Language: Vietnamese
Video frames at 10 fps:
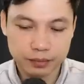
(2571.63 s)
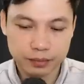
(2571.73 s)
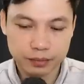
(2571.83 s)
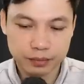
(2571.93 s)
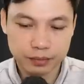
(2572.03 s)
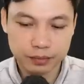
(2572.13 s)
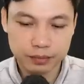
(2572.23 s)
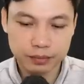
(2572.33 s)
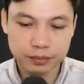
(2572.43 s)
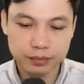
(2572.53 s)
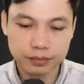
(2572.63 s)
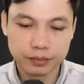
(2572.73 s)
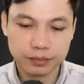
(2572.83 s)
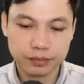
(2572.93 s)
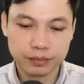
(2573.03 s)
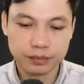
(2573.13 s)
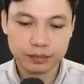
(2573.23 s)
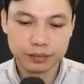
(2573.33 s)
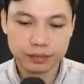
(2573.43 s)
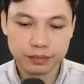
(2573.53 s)
con quái trùng bí ẩn kia,
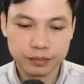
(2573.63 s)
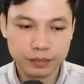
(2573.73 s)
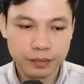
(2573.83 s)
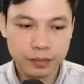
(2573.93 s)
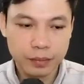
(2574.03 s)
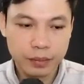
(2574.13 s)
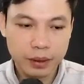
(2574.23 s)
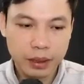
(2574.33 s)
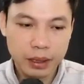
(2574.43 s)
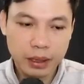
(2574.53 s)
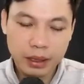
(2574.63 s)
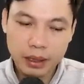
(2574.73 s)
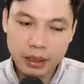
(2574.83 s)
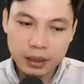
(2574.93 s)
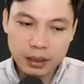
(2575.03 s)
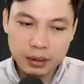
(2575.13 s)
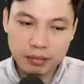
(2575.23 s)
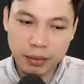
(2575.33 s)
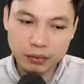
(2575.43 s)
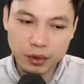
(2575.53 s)
nhưng dường như trong đầu của
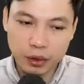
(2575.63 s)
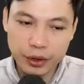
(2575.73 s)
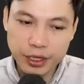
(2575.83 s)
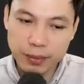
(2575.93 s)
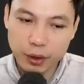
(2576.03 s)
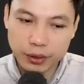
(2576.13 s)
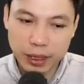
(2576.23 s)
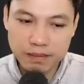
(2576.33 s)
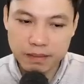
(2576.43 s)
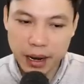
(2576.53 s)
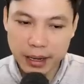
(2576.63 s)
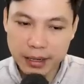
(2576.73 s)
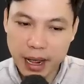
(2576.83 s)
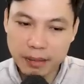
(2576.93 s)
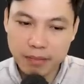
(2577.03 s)
lão vẫn còn chưa mấy tin tưởng,